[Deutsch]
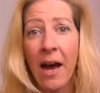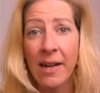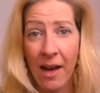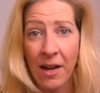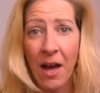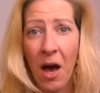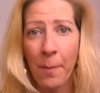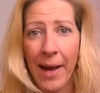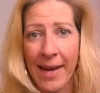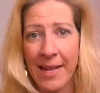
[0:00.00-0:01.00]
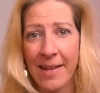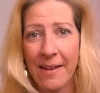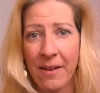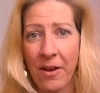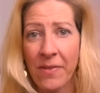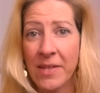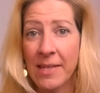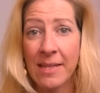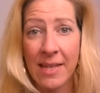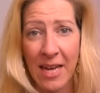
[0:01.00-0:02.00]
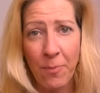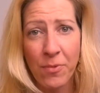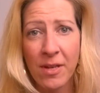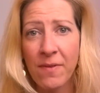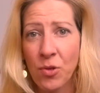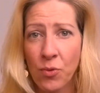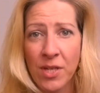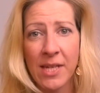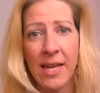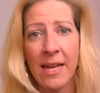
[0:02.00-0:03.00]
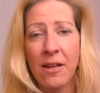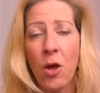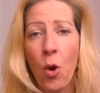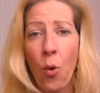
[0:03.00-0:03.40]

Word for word: daran arbeiten, an diesen Themen, die wir durchgehen,